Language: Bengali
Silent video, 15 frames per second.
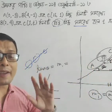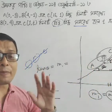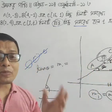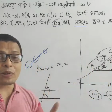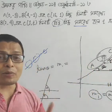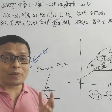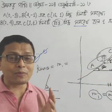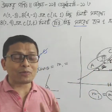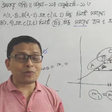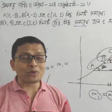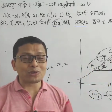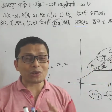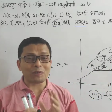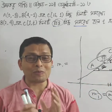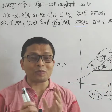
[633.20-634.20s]
এই
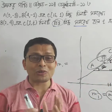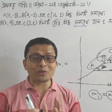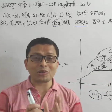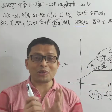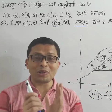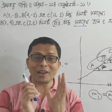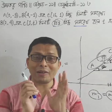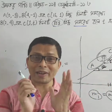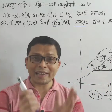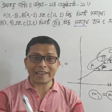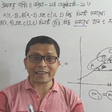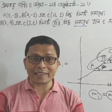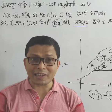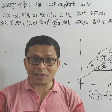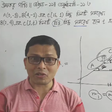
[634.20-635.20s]
প্রবলেমগুলো সলভ করতে হলে আমাকে
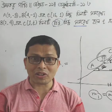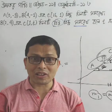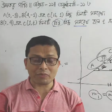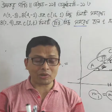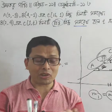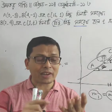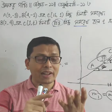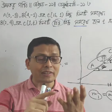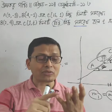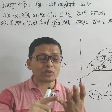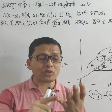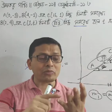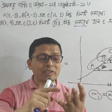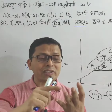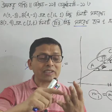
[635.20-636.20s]
একটা কথা মনে
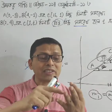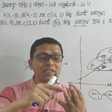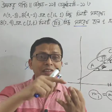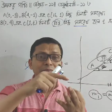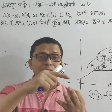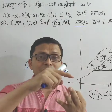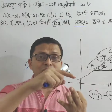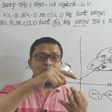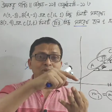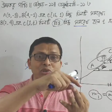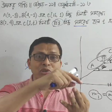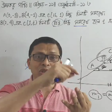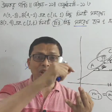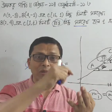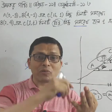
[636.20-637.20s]
রাখতে হবে তিনটা বিন্দু
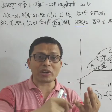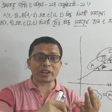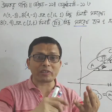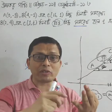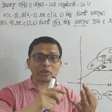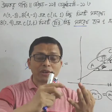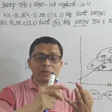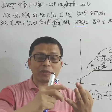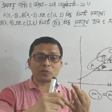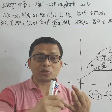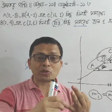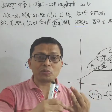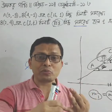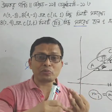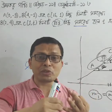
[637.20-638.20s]
যদি সমরেক হয়
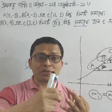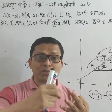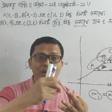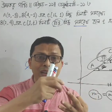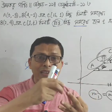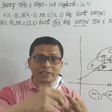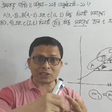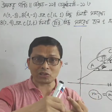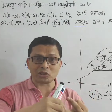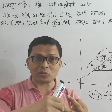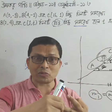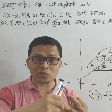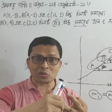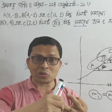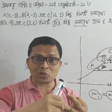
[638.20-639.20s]
প্রথম বিন্দু আর দ্বিতীয়
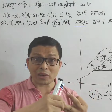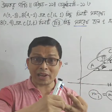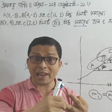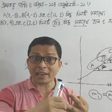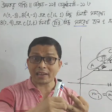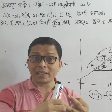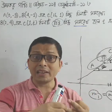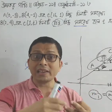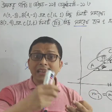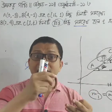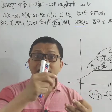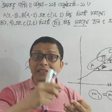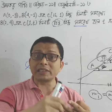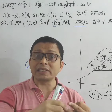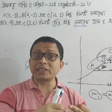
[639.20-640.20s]
বিন্দুর ডাল
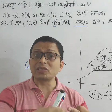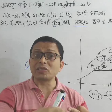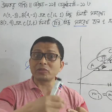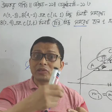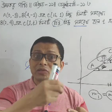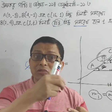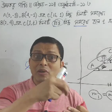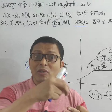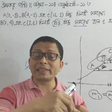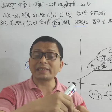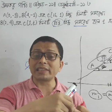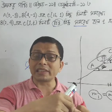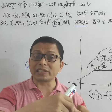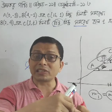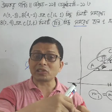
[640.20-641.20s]
দ্বিতীয় বিন্দু আর
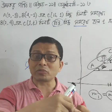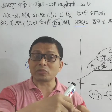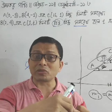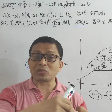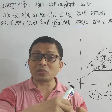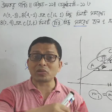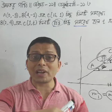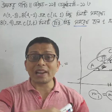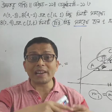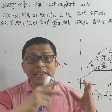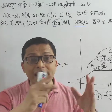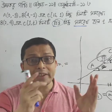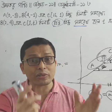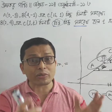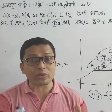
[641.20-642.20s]
তৃতীয় বিন্দুর ডাল
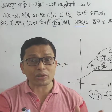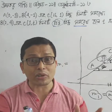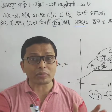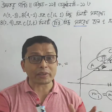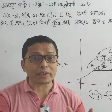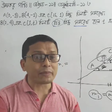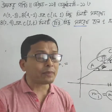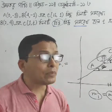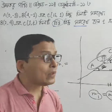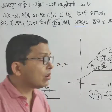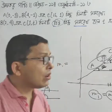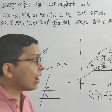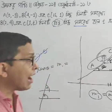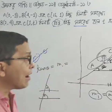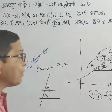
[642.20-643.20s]
একই হবে
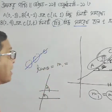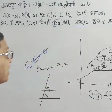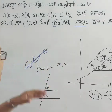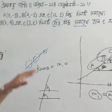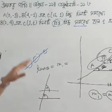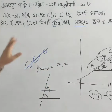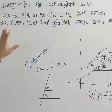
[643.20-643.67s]
আমাকে কি